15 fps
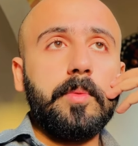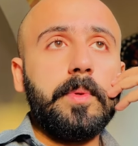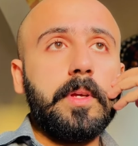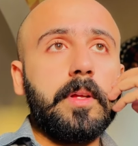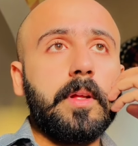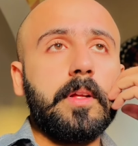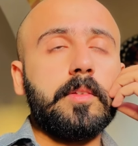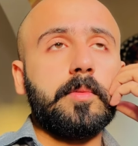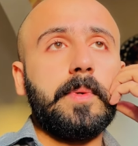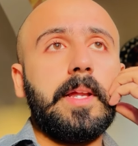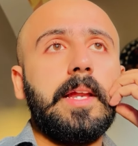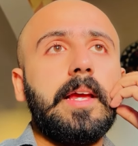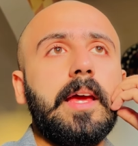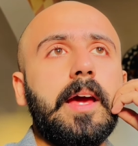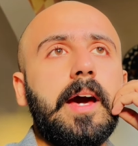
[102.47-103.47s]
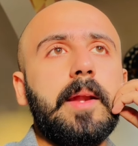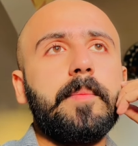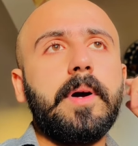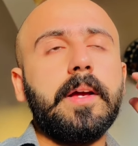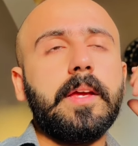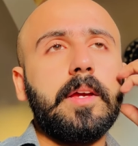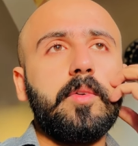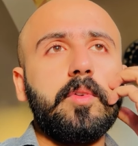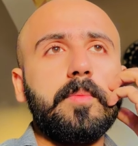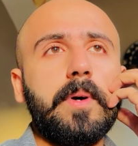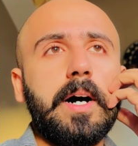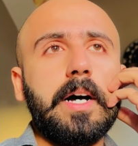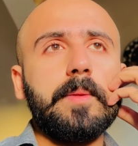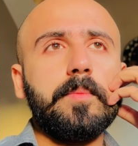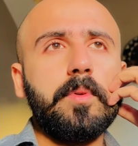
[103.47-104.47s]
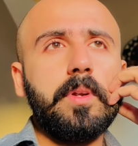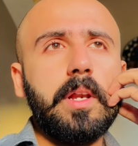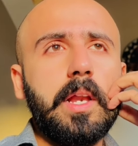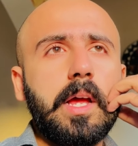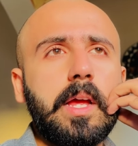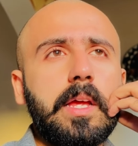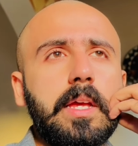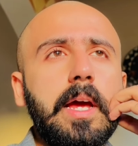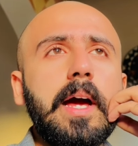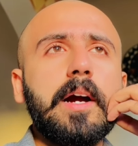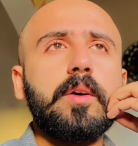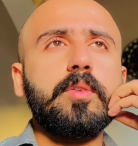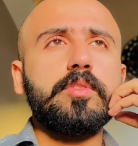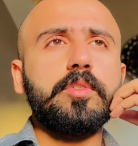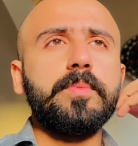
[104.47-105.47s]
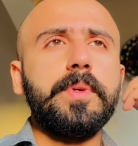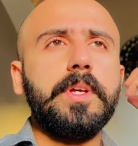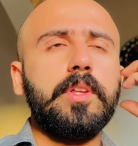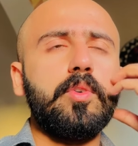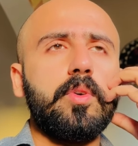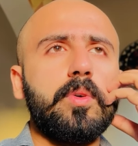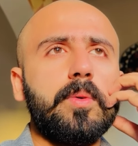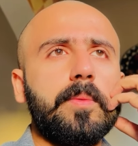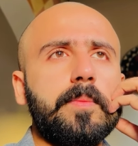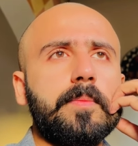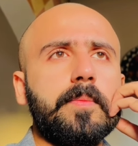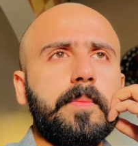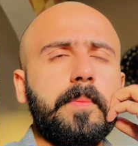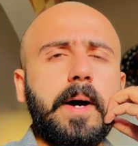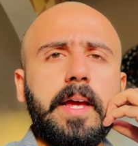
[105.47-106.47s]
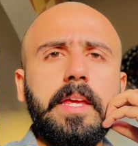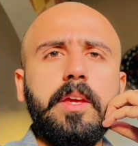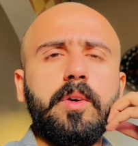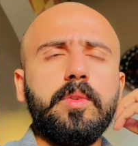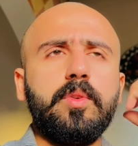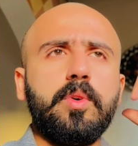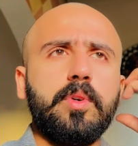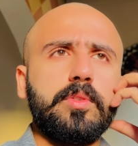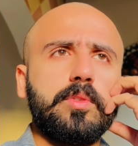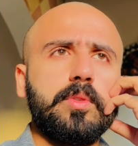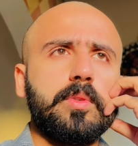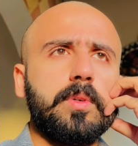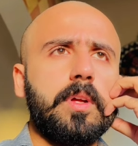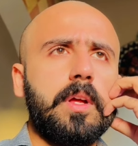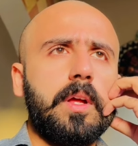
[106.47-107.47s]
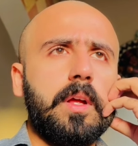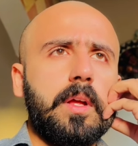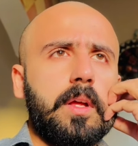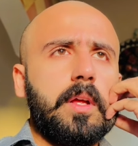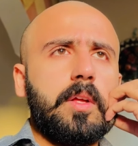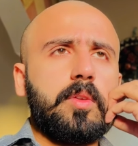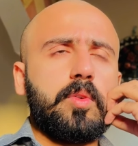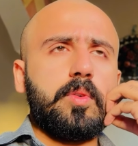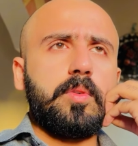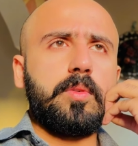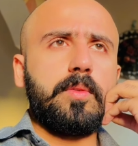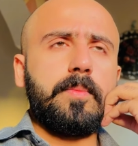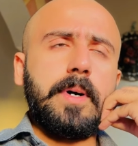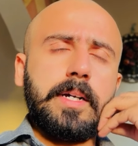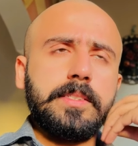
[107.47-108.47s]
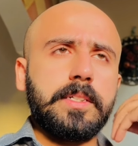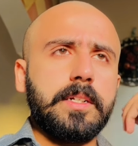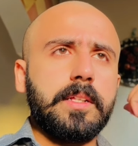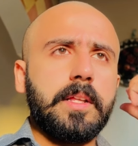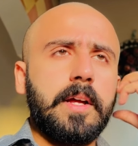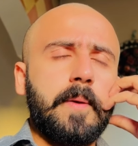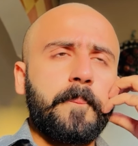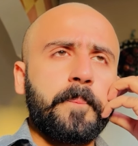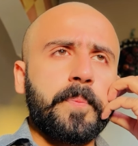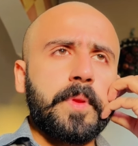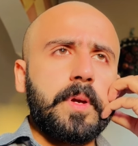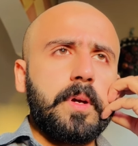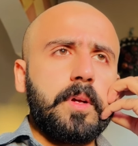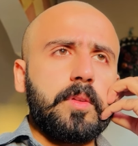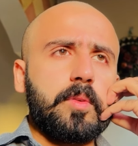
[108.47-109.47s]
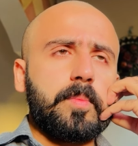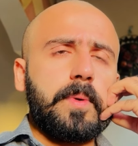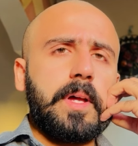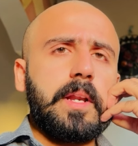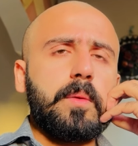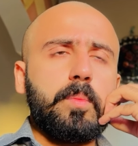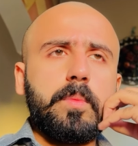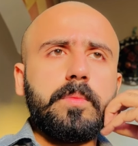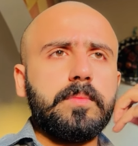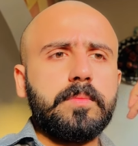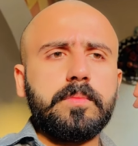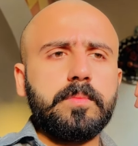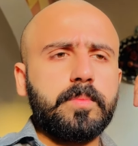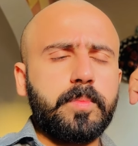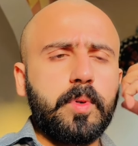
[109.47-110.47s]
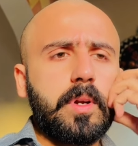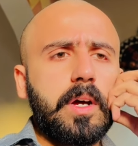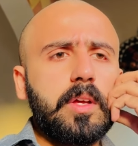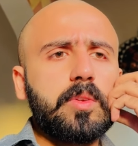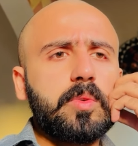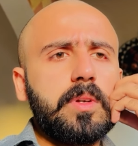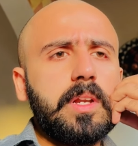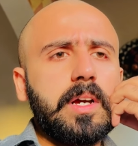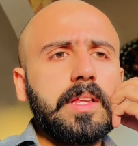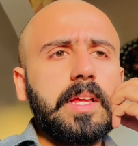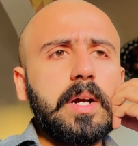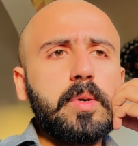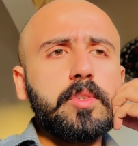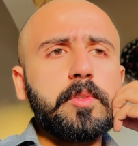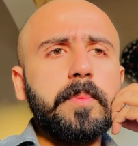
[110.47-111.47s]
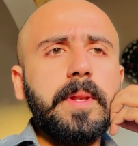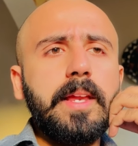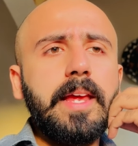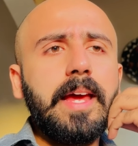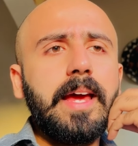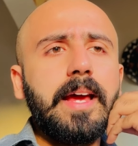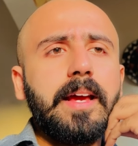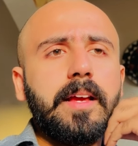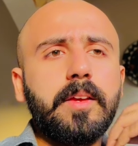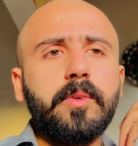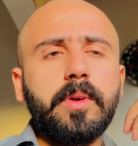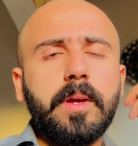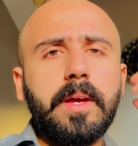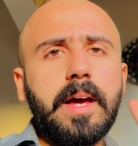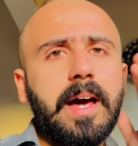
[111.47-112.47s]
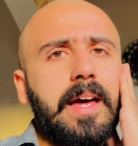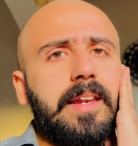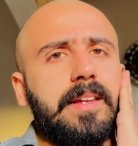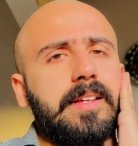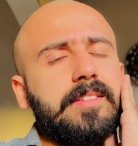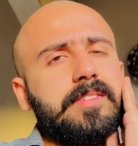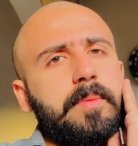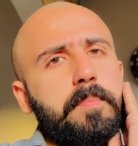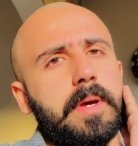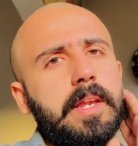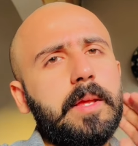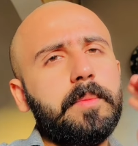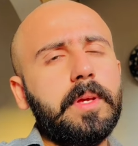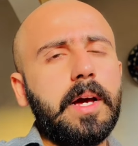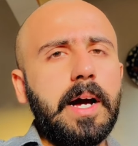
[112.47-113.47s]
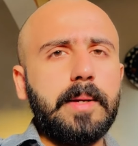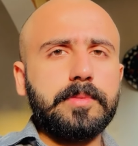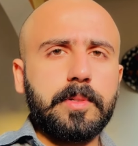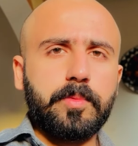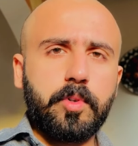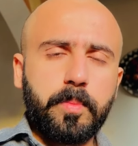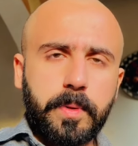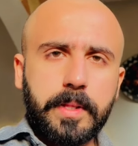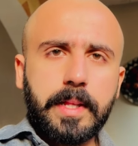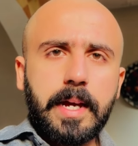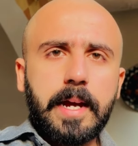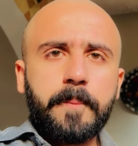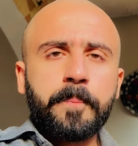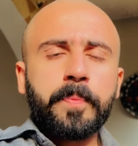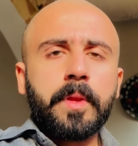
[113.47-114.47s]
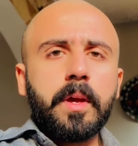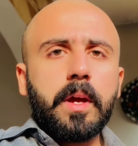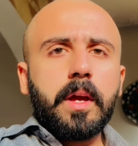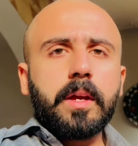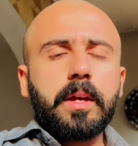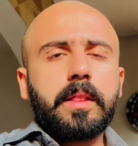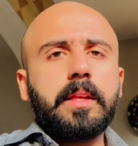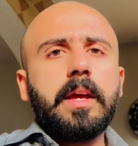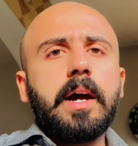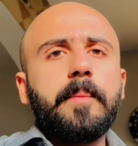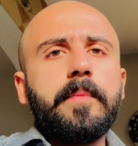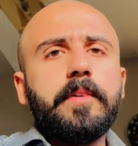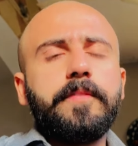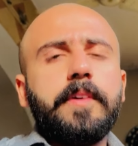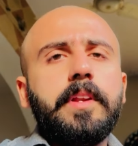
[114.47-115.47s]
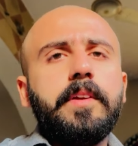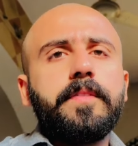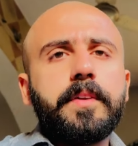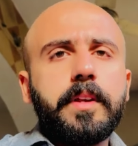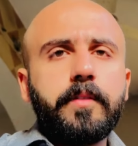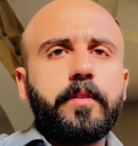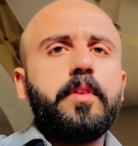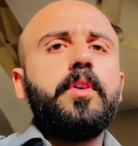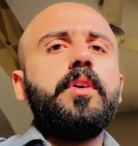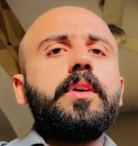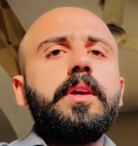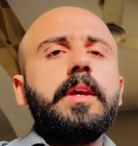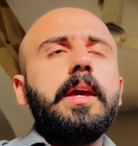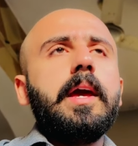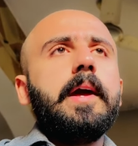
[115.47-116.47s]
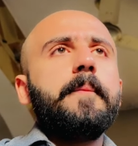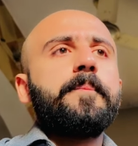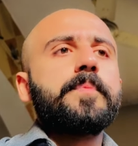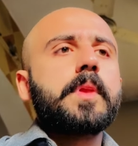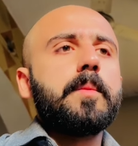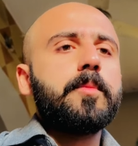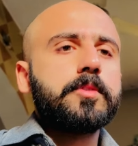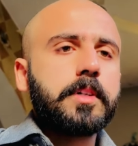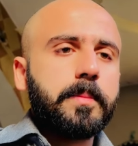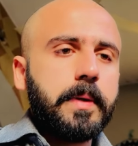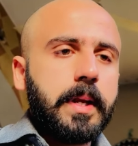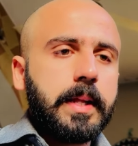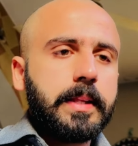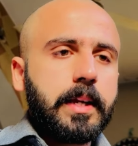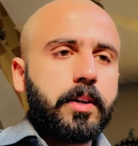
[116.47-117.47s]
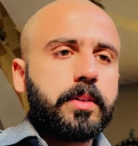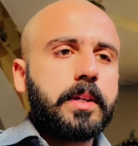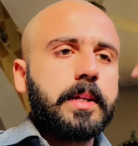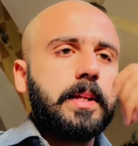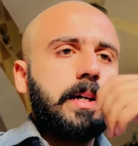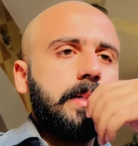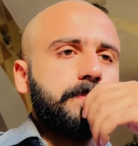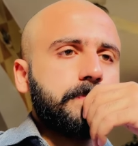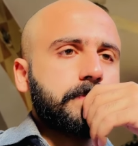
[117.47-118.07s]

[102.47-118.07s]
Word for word: भी मैंने कहा यार बाकी कोई बात बुरी लगी है कुछ भी तो भाई हो दोस्त हो तो माजरत ना तो पर बुरा उसको लगता कुछ भी नहीं है क्योंकि यार इससे पहले भी आप सबको पता है कितने हमने फ़नी फ़नी ब्लॉग किए हैं मुजम्मिल अदर होता था